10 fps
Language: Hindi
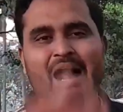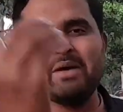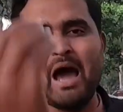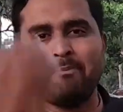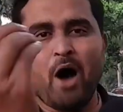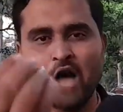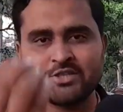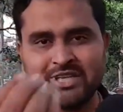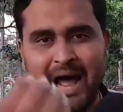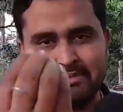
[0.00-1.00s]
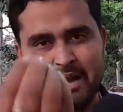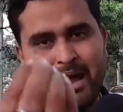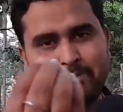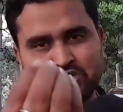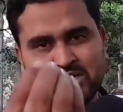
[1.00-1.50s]
खराबी है पवन सिंह आपसे
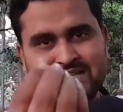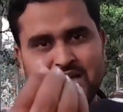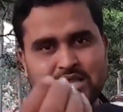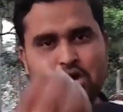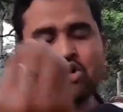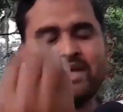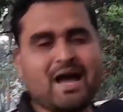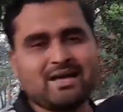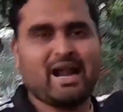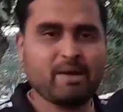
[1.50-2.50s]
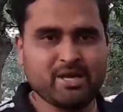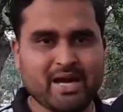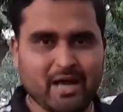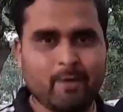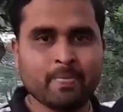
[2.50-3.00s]
मैं पूछना चाहता हूँ क्या
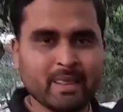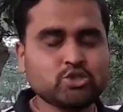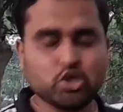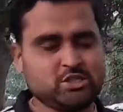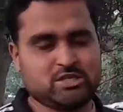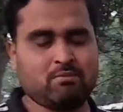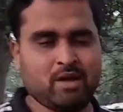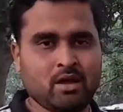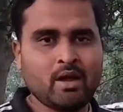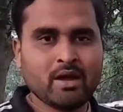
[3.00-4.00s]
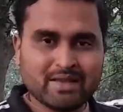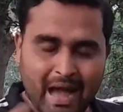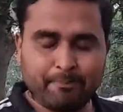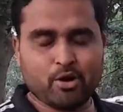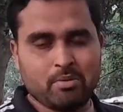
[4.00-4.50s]
खराबी है ज्योति सिंह में
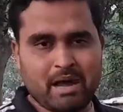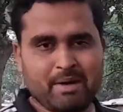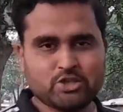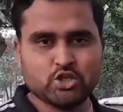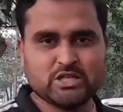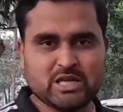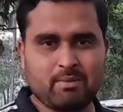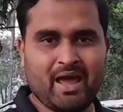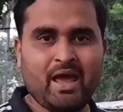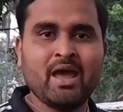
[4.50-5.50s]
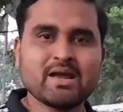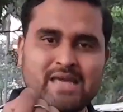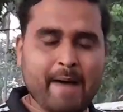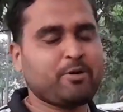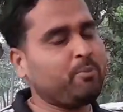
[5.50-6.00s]
क्या प्रॉब्लम है ज्योति सिंह में
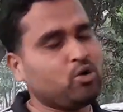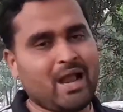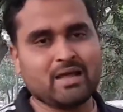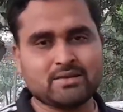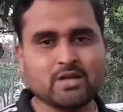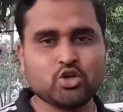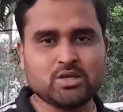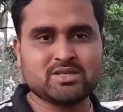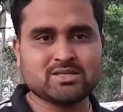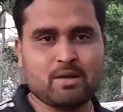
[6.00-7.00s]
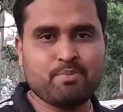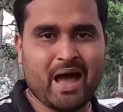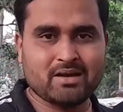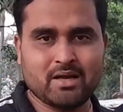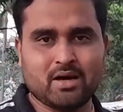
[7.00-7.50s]
कि आपको बुरा लगता है ज्योति सिंह से हम
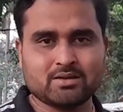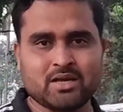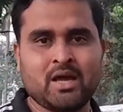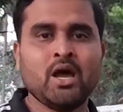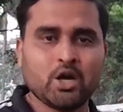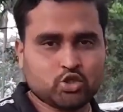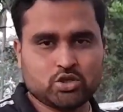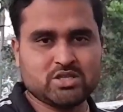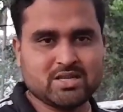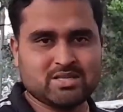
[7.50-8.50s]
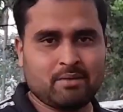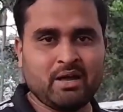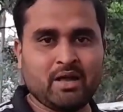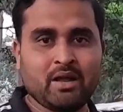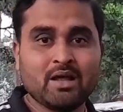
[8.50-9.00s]
प्यार नहीं करते हैं ज्योति सिंह से
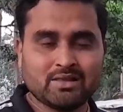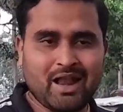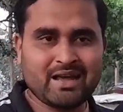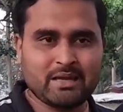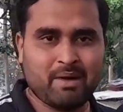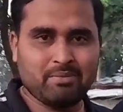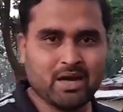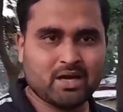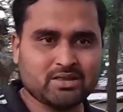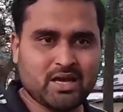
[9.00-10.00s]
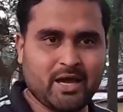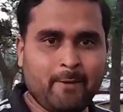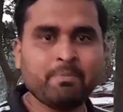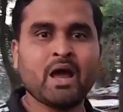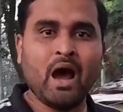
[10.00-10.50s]
हम तलाक की मामला करते
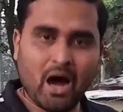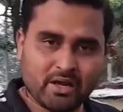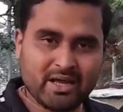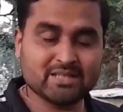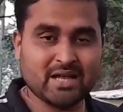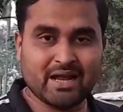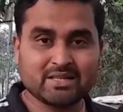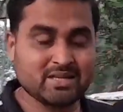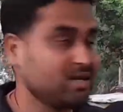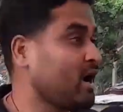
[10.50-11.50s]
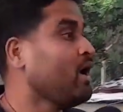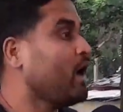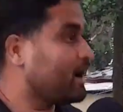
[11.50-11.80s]
हैं और ये सारा चीज